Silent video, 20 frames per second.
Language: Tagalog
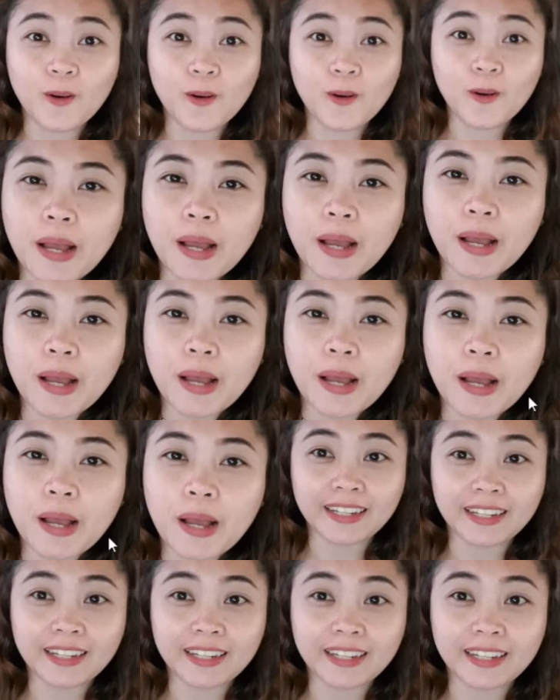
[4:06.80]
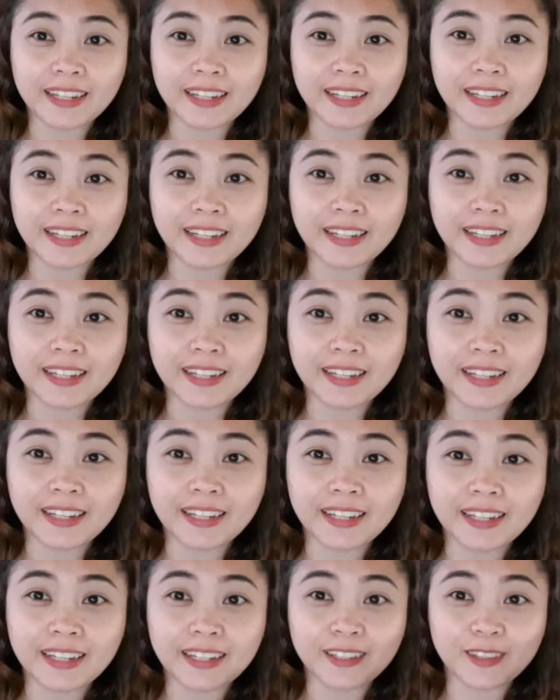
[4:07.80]
natin siya.
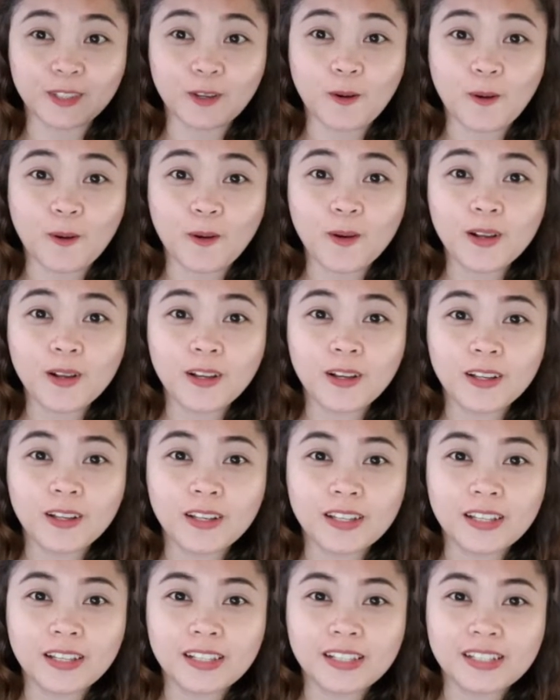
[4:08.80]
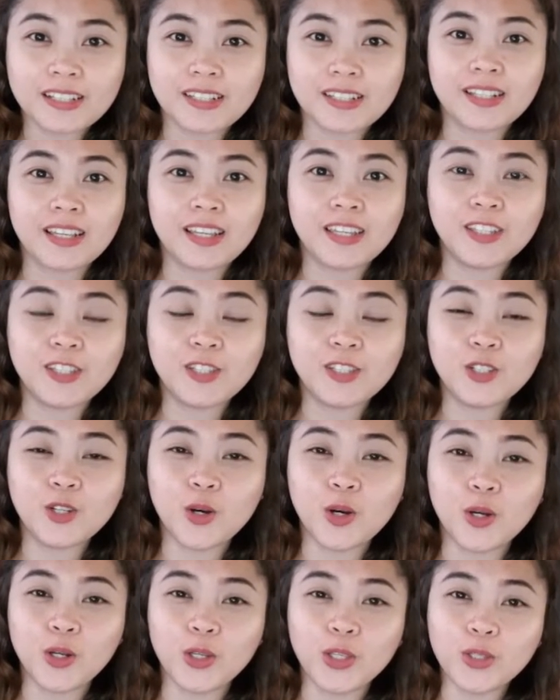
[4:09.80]
Ito sa inyong
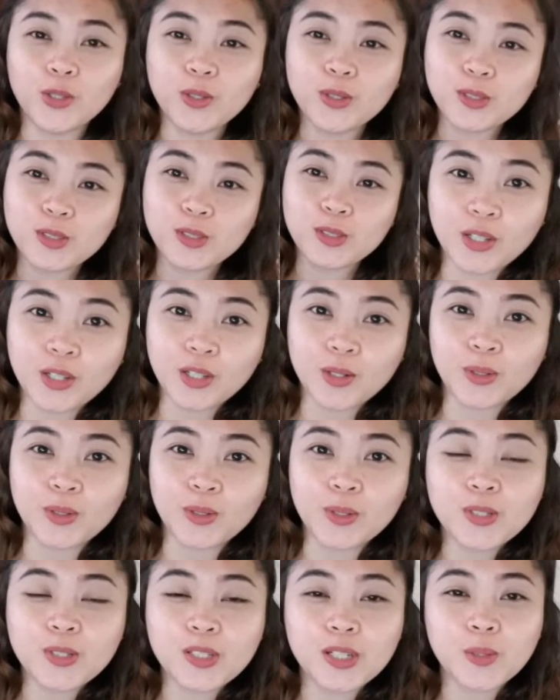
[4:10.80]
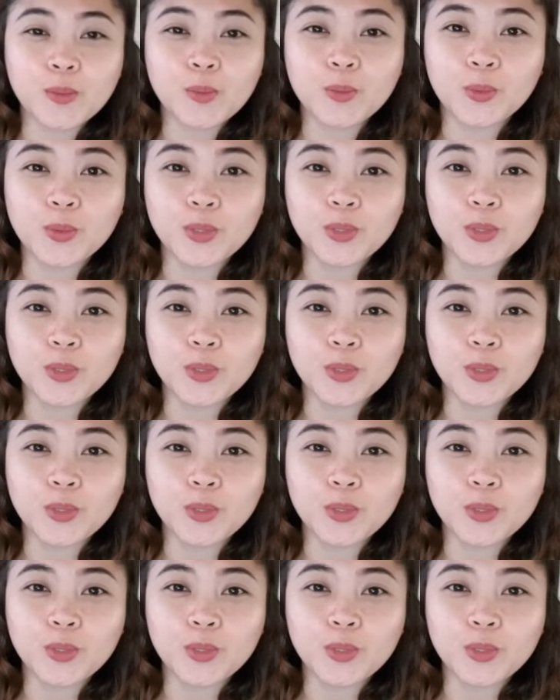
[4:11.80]
YouTube video using